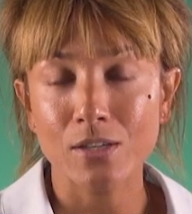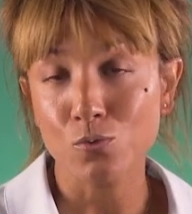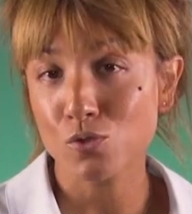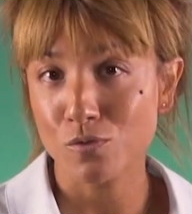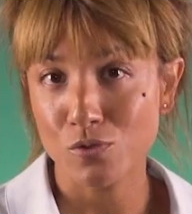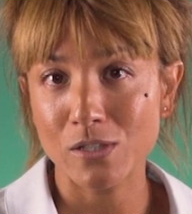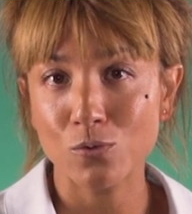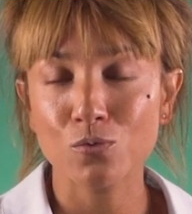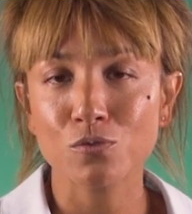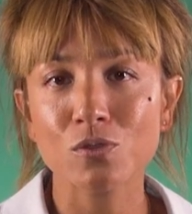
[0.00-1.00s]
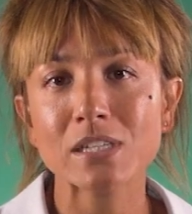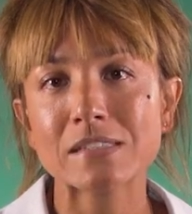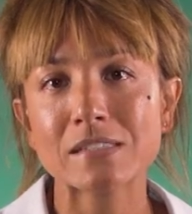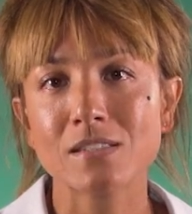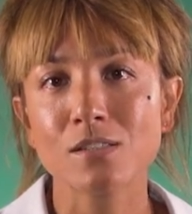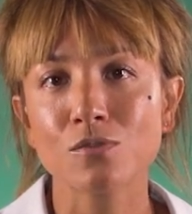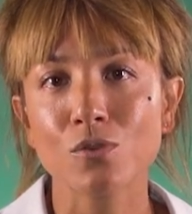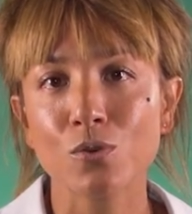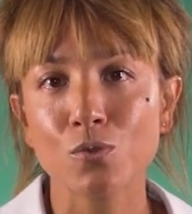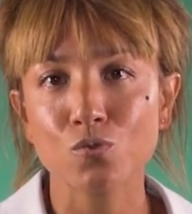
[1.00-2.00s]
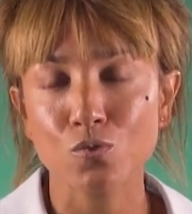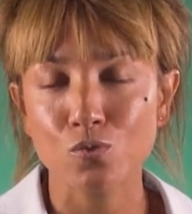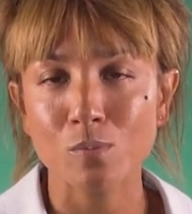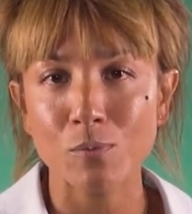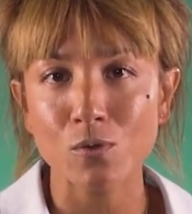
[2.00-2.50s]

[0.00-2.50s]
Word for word: Et donc, je faisais de nouveau une récidive, euh, toujours du même